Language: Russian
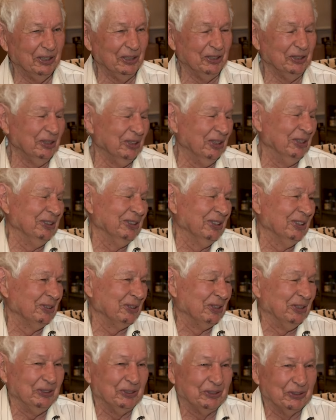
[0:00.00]
Я
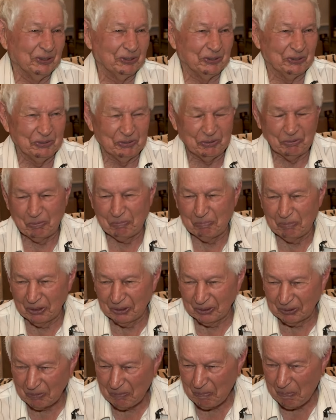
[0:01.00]
только чуть не
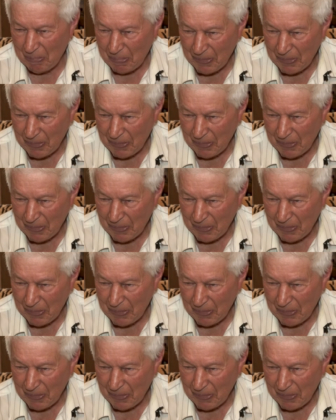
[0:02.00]
упал.